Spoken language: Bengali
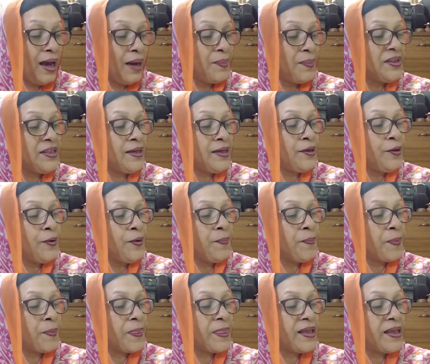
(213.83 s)
আমাদের
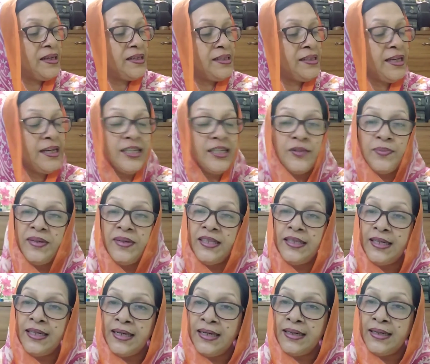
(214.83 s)

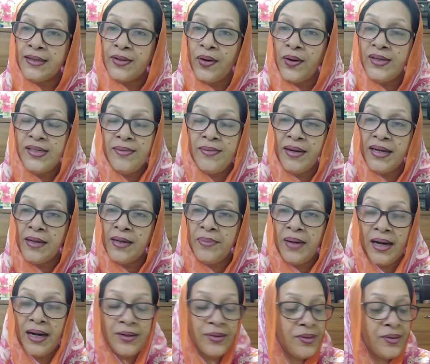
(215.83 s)
ইতিহাসবিদরা কয়টি ভাগে
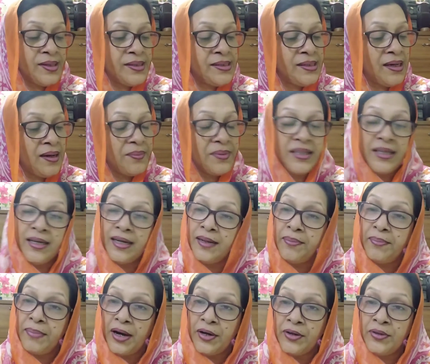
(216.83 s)
ভাগ করেছে আমাদের এই
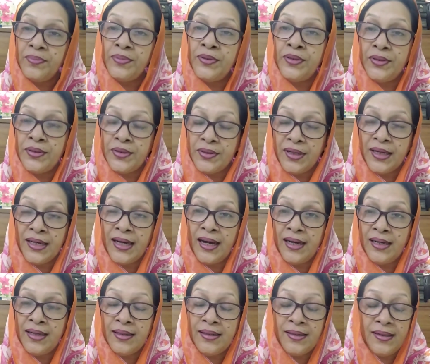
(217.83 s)
মানব
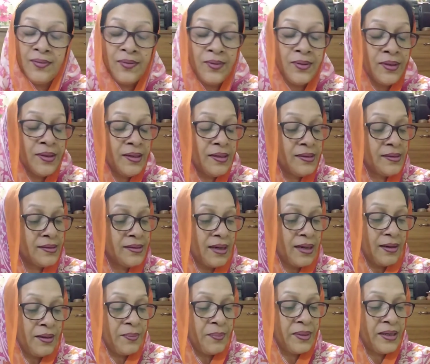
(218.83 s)
সূচনাকালগুলো
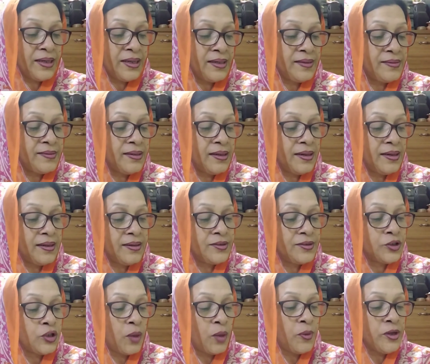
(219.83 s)
মানে
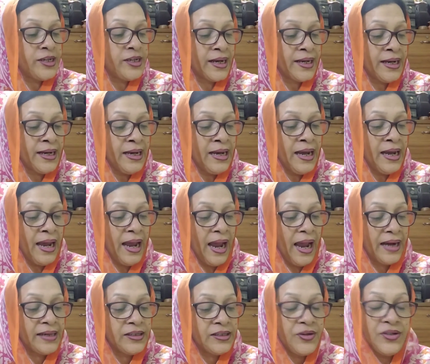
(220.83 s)
সময়টাকে
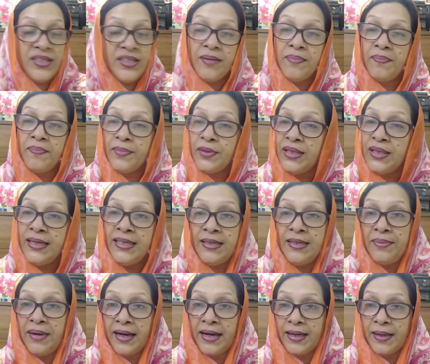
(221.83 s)
একটা হচ্ছে তিনটি
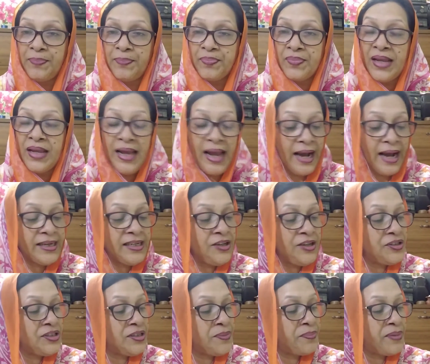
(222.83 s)
ভাগে একটি
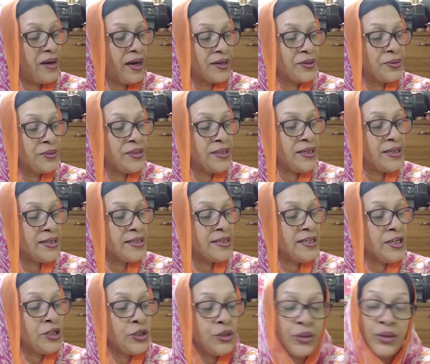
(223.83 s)
হচ্ছে প্রাক
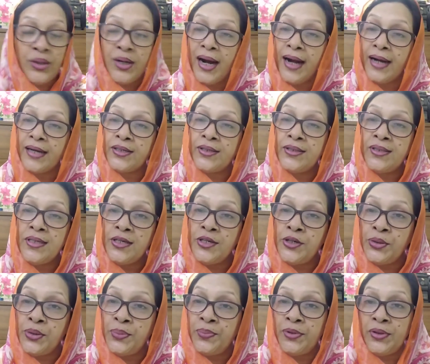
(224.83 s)
ঐতিহাসিক যুগ আরেকটা হচ্ছে
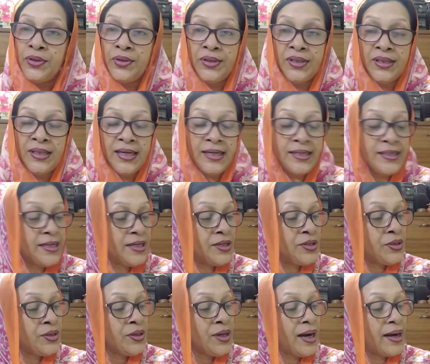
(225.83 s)
সুপ্ত ঐতিহাসিক
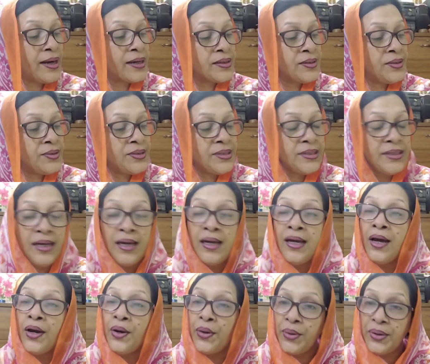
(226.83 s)
যুগ আরেকটা হচ্ছে
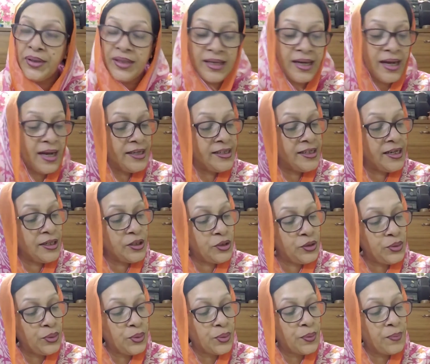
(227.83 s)
ঐতিহাসিক
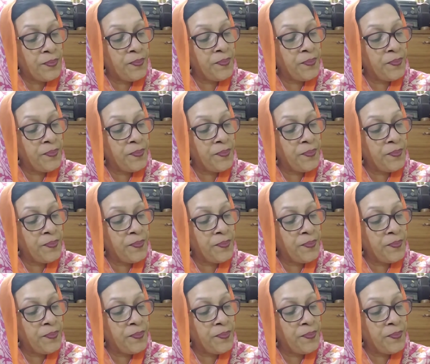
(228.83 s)
যুগ